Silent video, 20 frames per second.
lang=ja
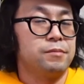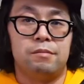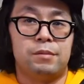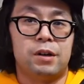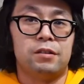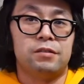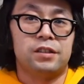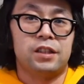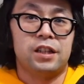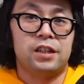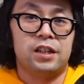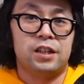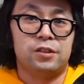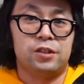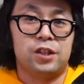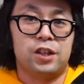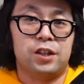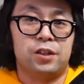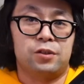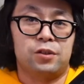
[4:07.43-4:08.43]

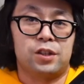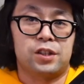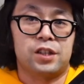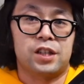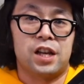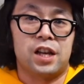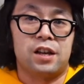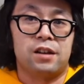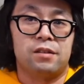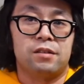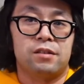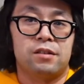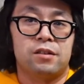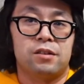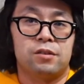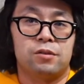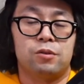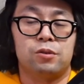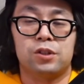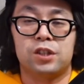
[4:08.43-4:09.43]
マウンテンライトジャケットですね。
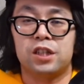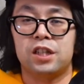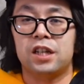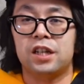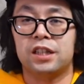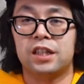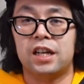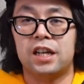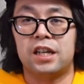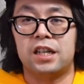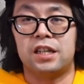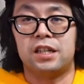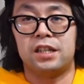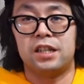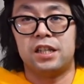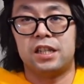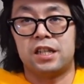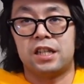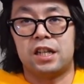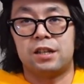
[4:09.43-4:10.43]
こちらがだい
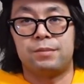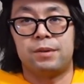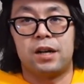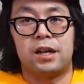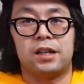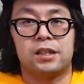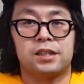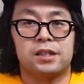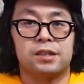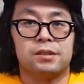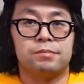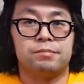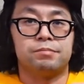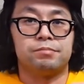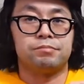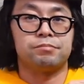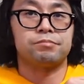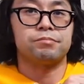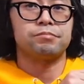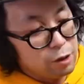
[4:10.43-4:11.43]
にいになります。
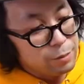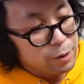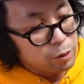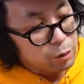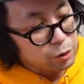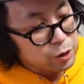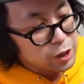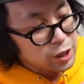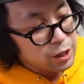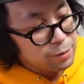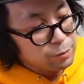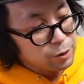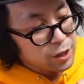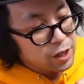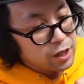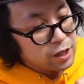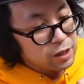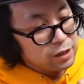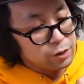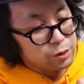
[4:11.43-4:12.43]
まあ、こちらも
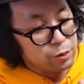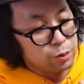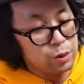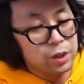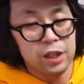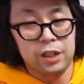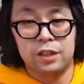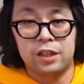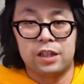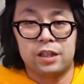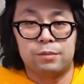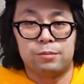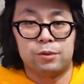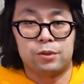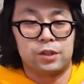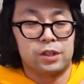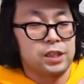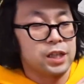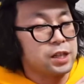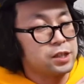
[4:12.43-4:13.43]
ね、動画内で
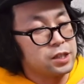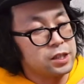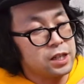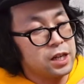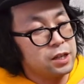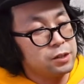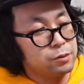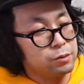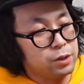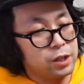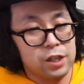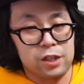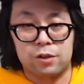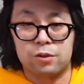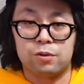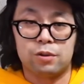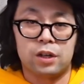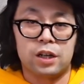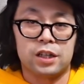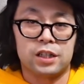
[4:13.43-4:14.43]
もサイズ感とかで
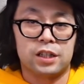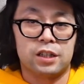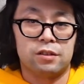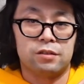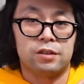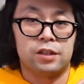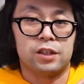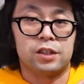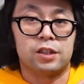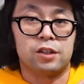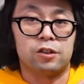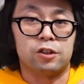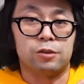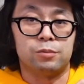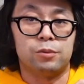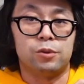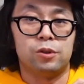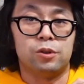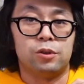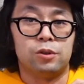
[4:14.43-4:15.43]
紹介してるんですけれど
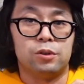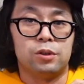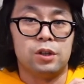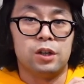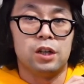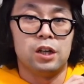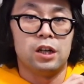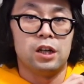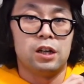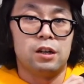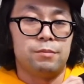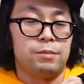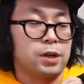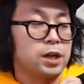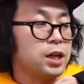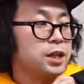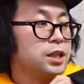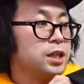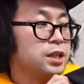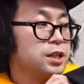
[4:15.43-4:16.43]
も、まあ、
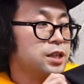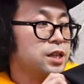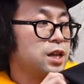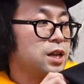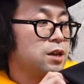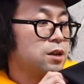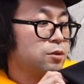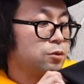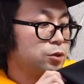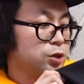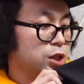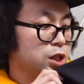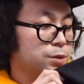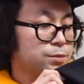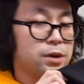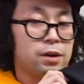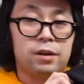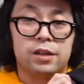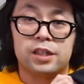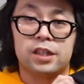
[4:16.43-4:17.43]
かなりね、こちら
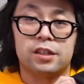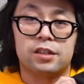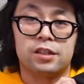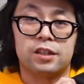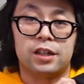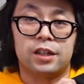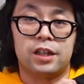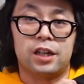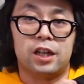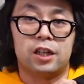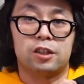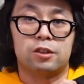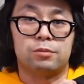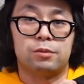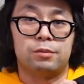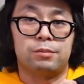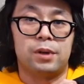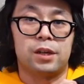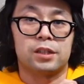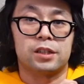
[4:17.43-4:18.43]
も合わせやすいかなと
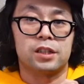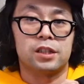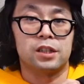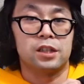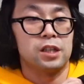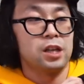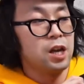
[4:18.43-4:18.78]
思います。